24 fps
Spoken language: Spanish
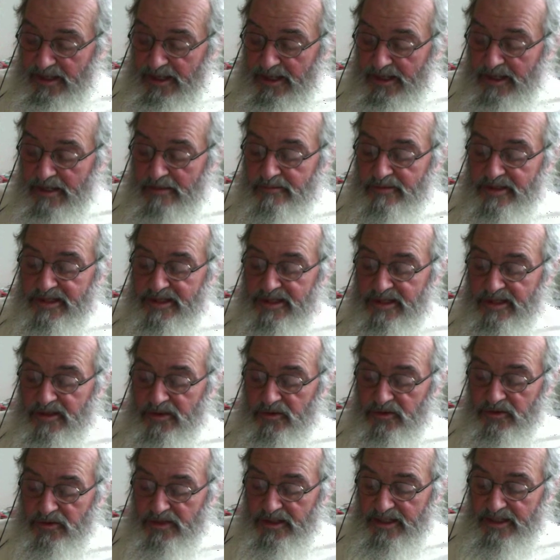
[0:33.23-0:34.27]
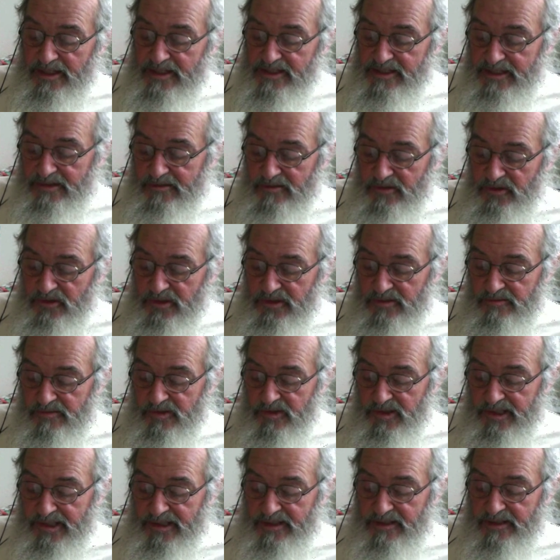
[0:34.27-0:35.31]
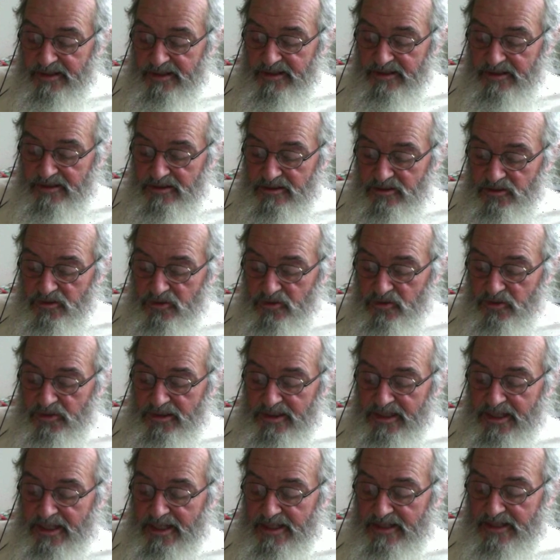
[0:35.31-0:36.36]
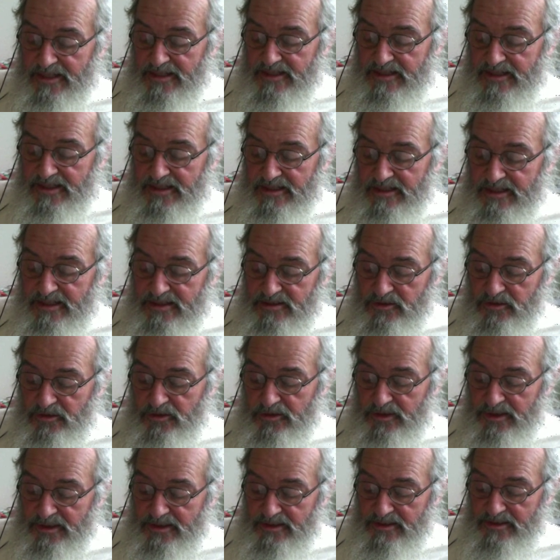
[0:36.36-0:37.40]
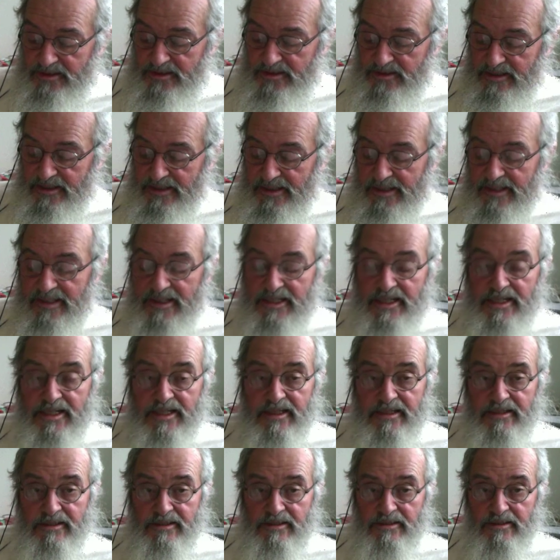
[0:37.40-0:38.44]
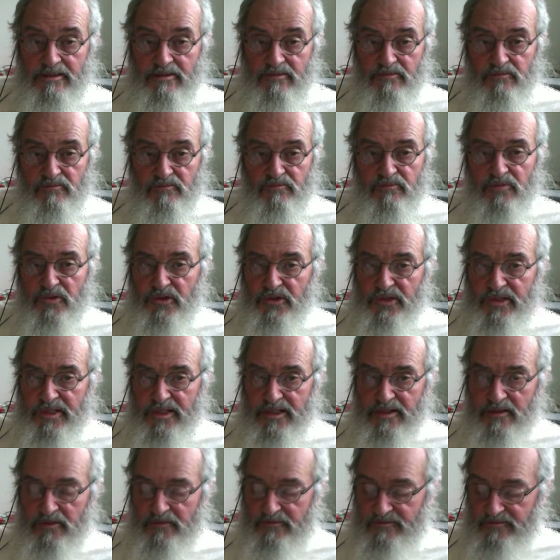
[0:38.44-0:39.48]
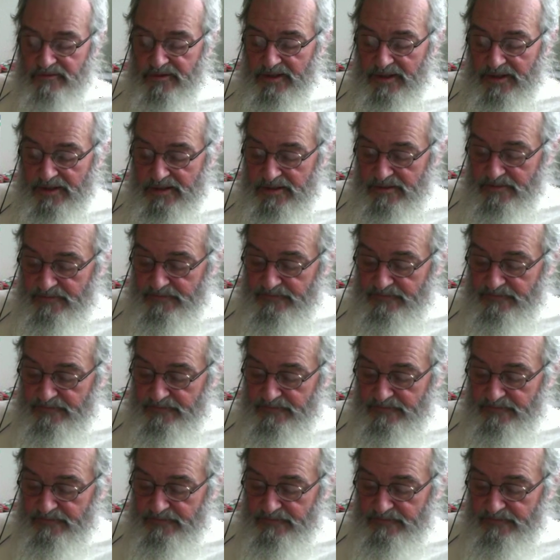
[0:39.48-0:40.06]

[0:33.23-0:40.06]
Él me dijo, esa voz de mujer suena a distintas horas del día muy desconfiada.